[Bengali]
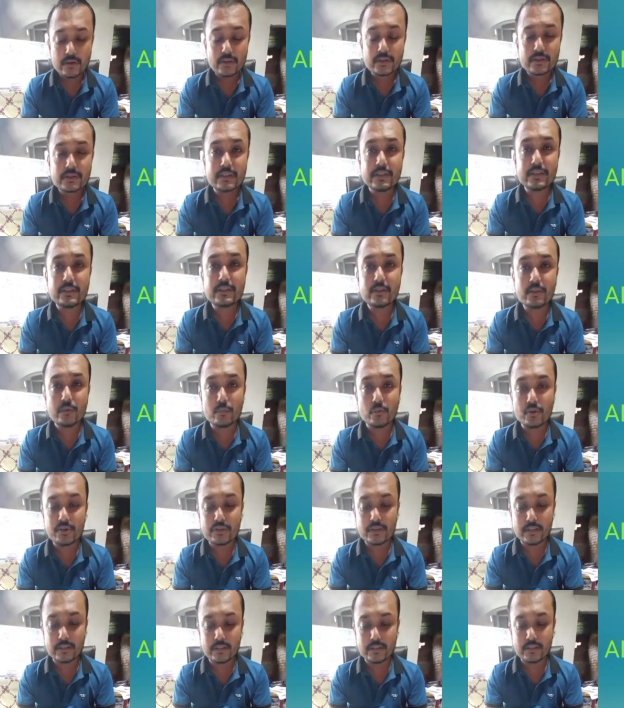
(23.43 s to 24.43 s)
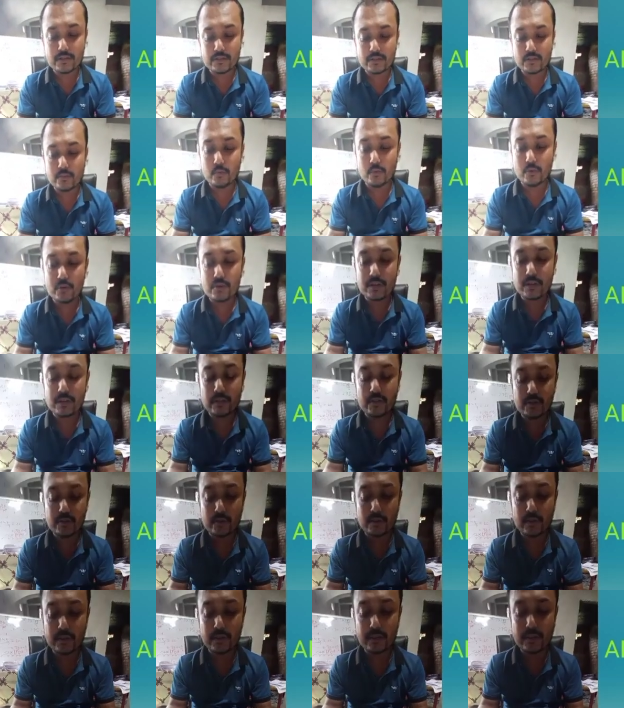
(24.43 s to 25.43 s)
সেটা ছিল বৈসাদৃশ্য
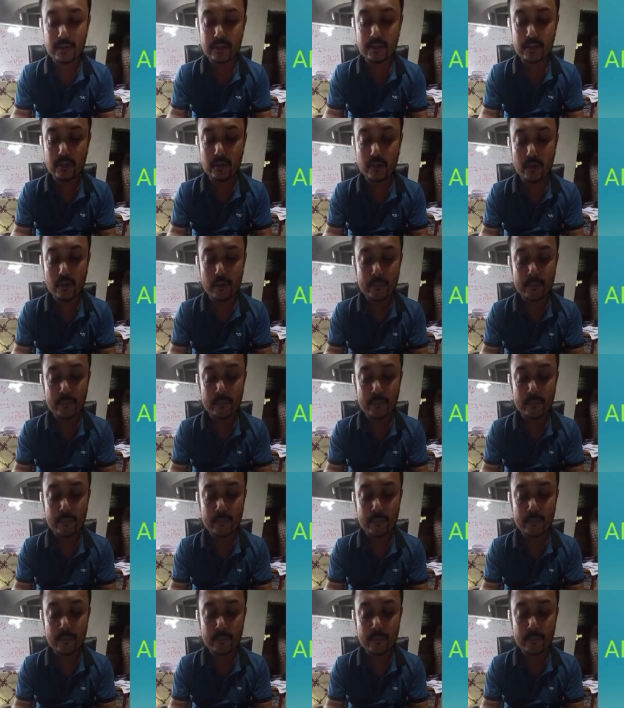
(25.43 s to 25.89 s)
তো কী ছিল